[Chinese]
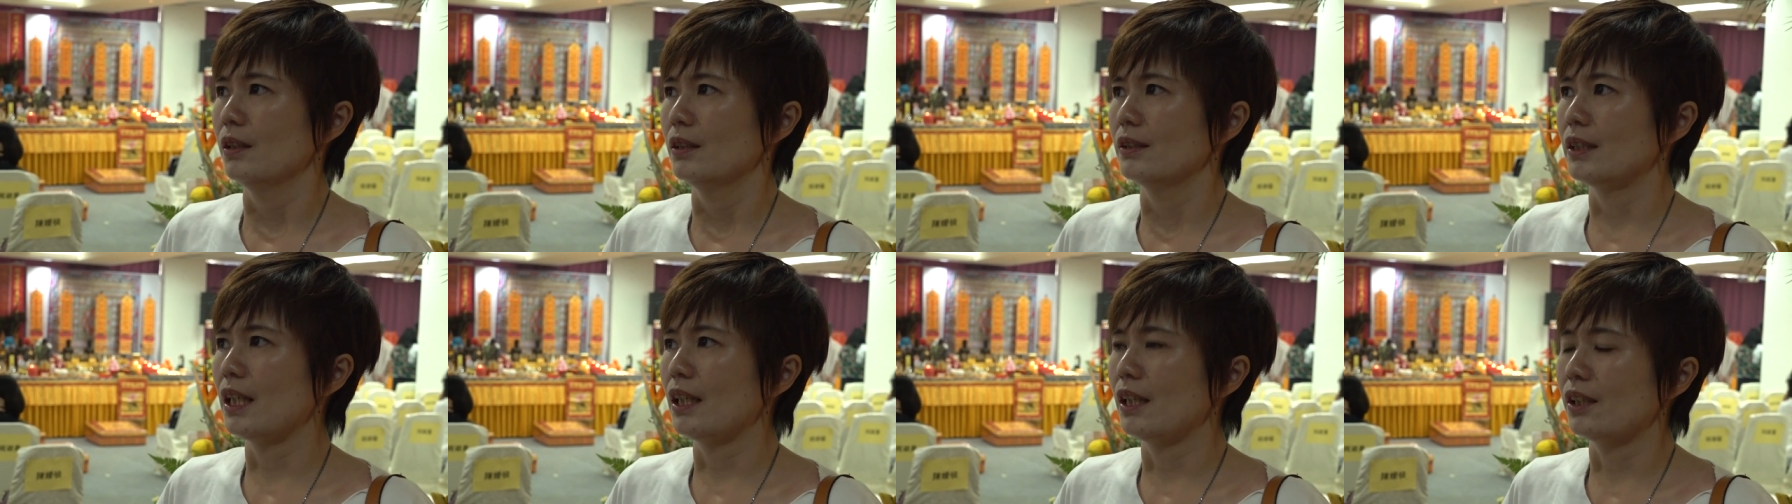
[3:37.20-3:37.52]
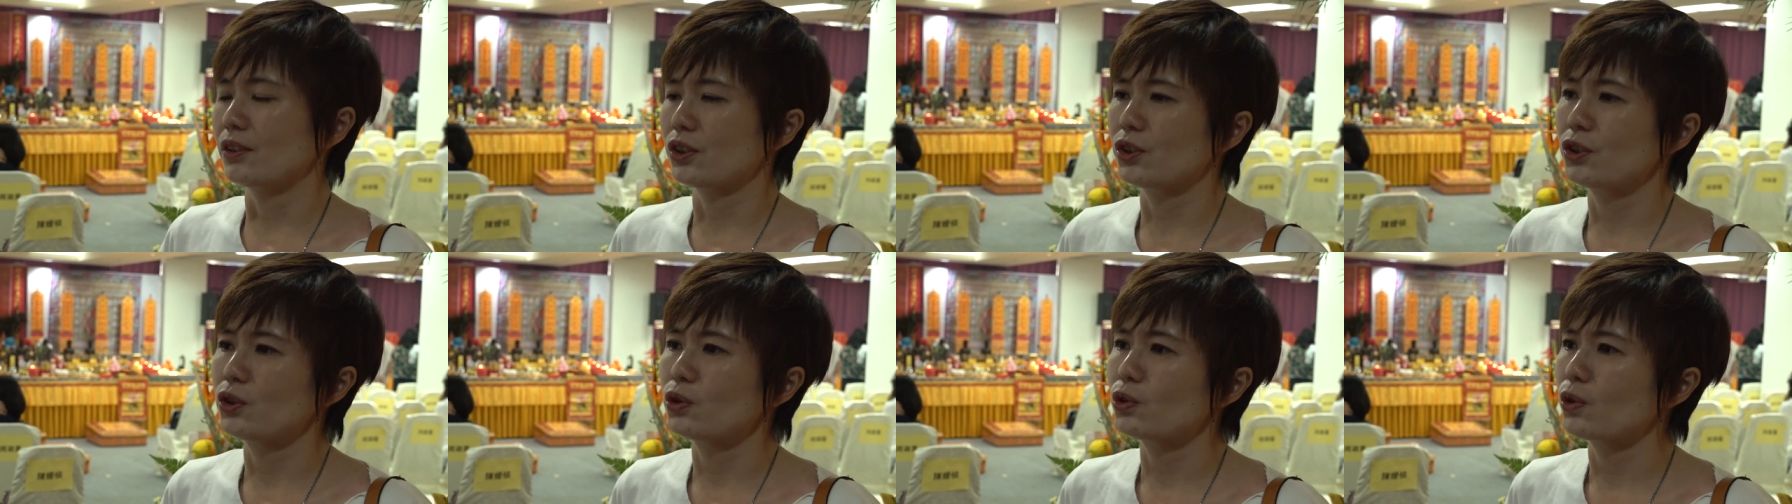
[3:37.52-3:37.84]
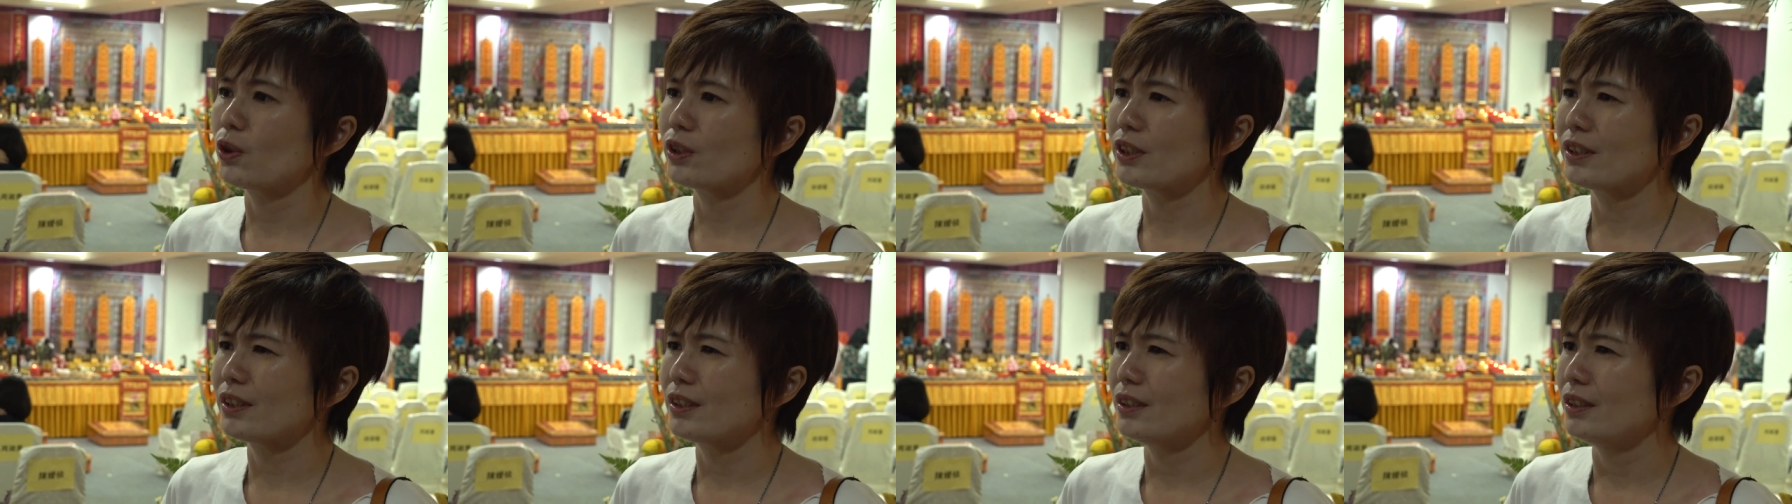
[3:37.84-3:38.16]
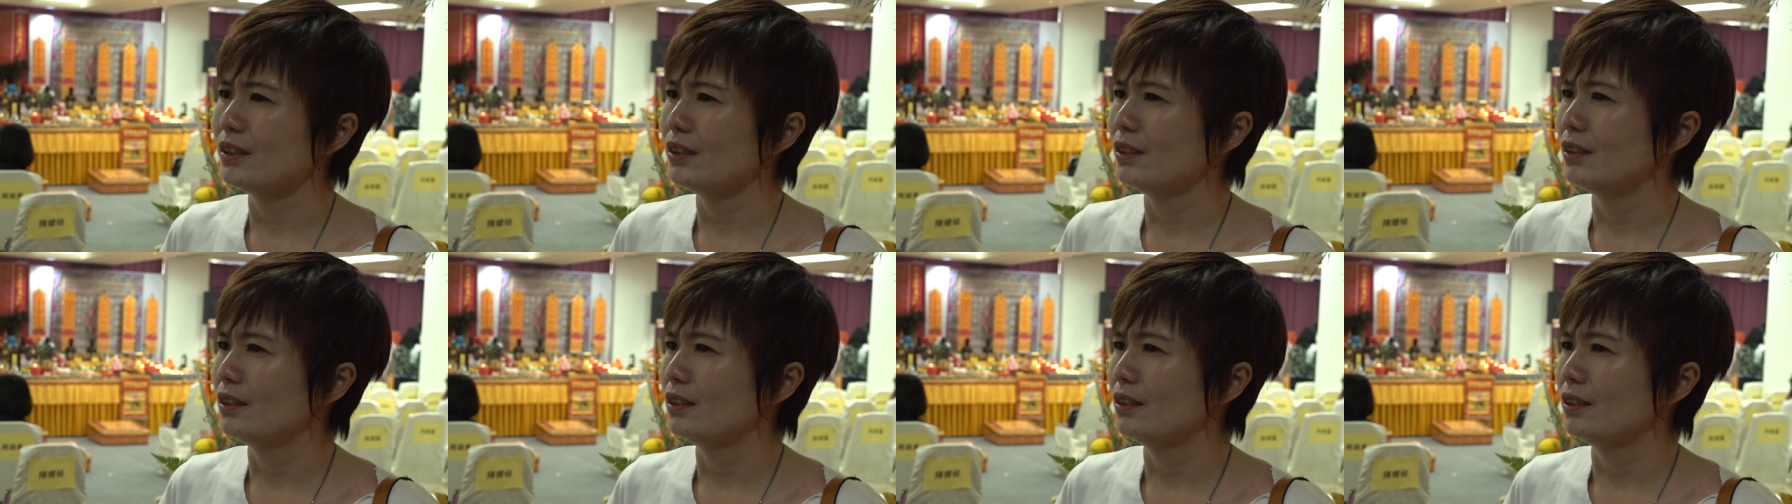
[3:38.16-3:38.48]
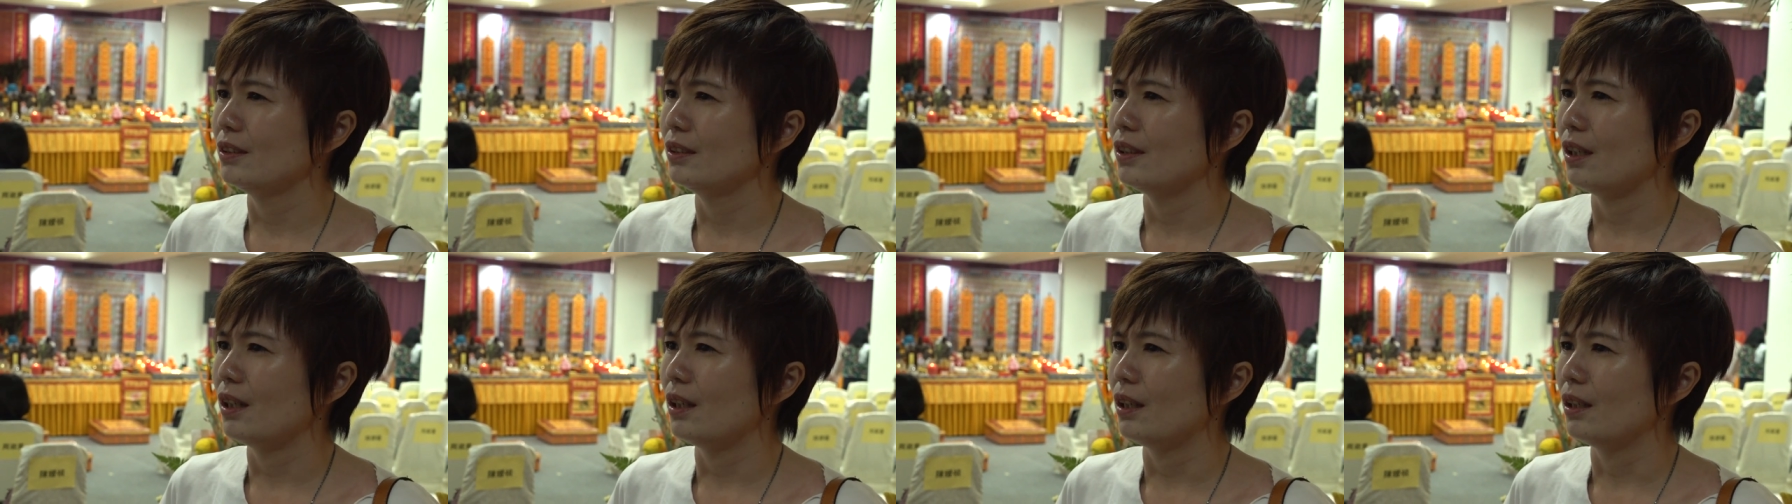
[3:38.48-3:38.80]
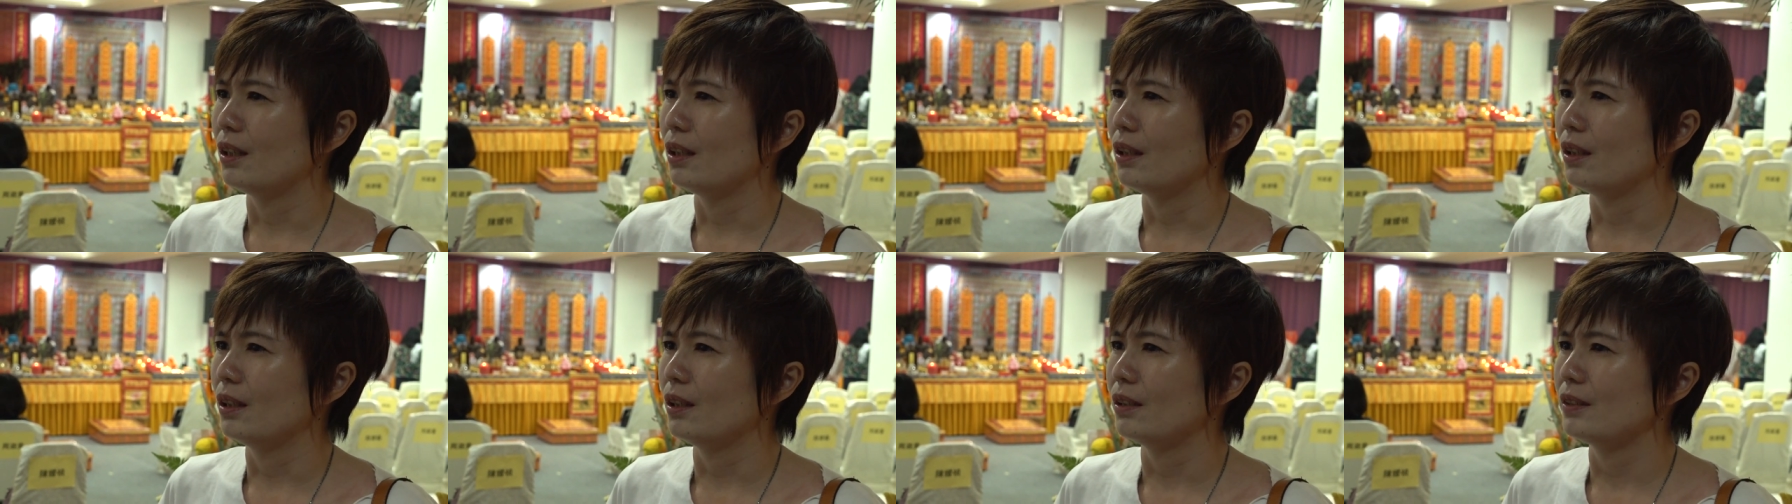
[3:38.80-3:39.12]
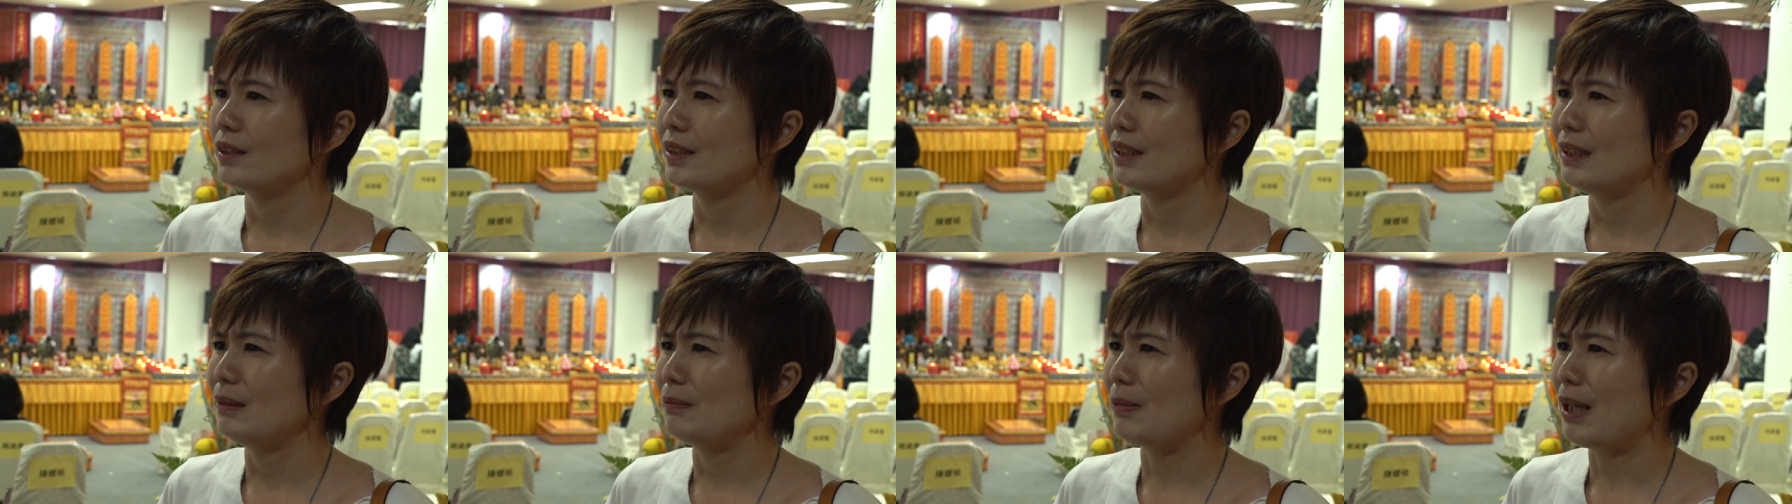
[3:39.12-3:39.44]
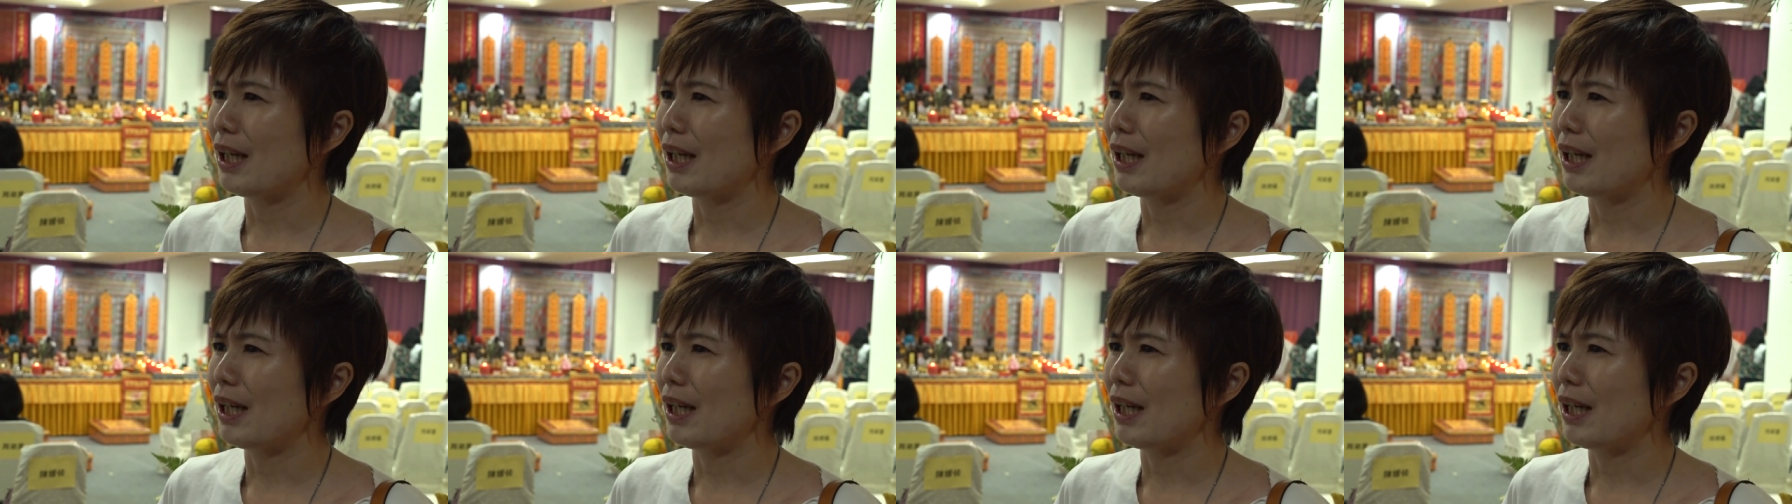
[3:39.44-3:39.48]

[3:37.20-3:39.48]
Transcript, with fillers: 张老师说是呃喜